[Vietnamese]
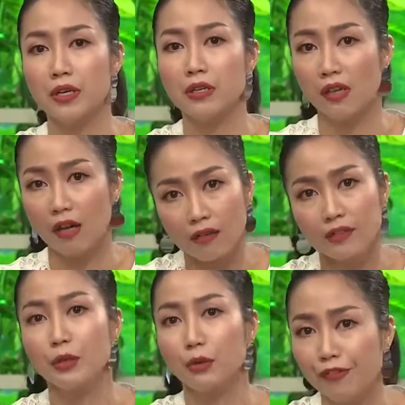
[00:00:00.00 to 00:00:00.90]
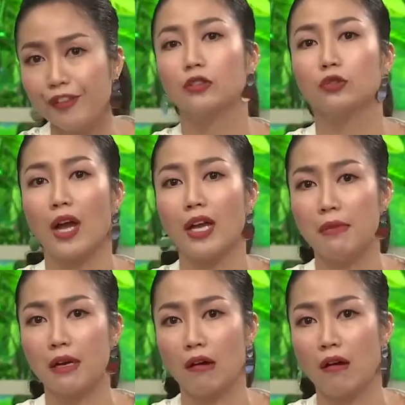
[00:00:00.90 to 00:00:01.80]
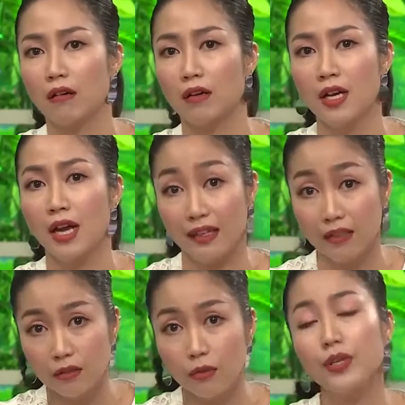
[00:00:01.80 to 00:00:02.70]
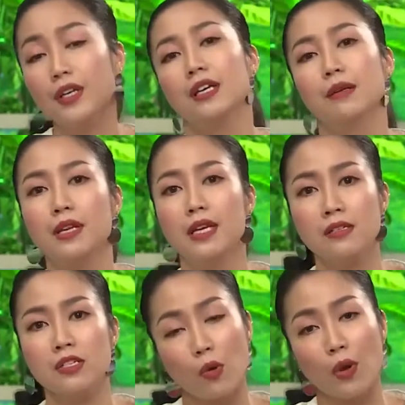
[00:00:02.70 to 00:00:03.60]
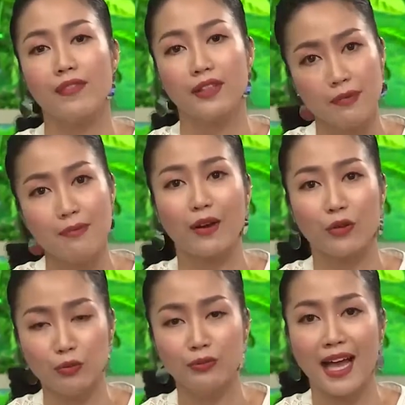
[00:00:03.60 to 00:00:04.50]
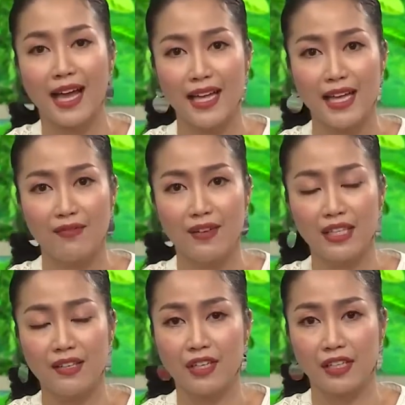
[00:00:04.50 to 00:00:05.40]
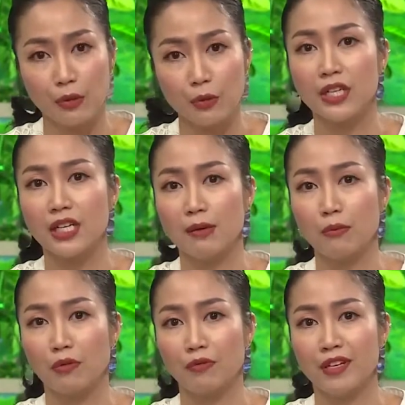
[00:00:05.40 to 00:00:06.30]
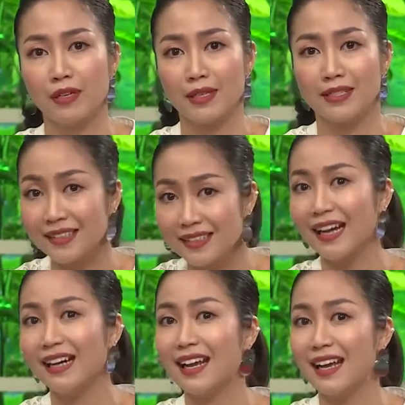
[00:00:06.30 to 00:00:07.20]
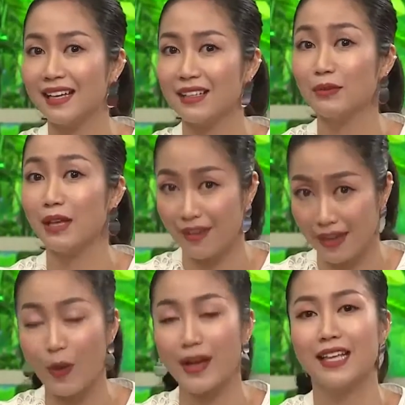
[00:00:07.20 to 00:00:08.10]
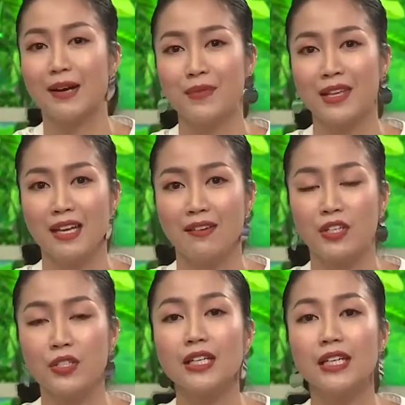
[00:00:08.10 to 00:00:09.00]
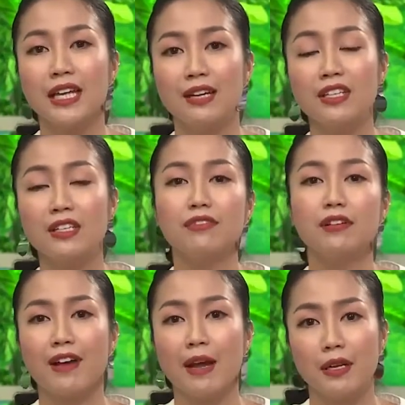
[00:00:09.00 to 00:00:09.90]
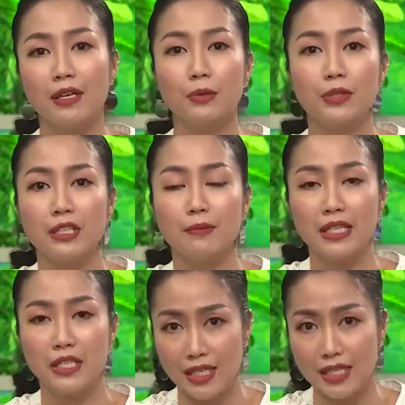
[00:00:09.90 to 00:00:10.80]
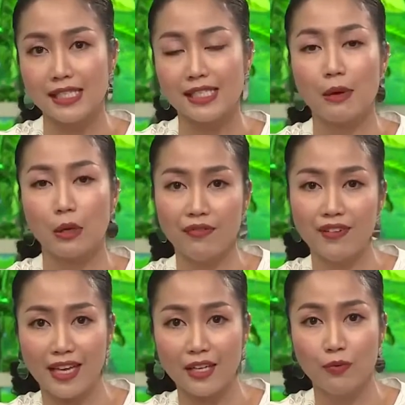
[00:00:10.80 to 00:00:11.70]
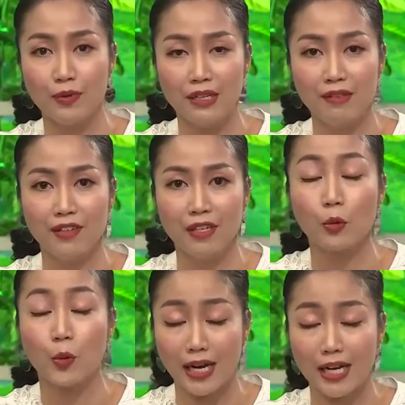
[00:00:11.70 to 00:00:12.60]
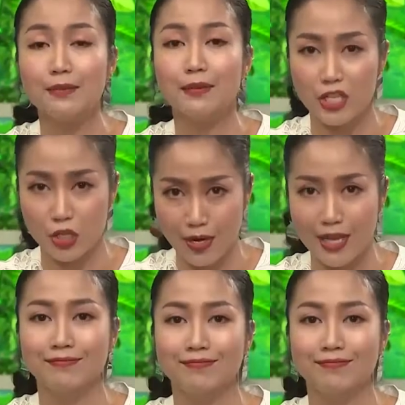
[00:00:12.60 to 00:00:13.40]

đớn, khó chịu, phiền toái mà còn ảnh hưởng nguy hiểm đến sức khỏe và tính mạng của chúng ta. Vậy thì việc điều trị là một việc mà chắc chắn là chúng ta phải quan tâm. Và trước khi đến với những phương pháp để điều trị bệnh trĩ thì xin mời quý vị hãy cùng đến với một đoạn clip ngay sau đây.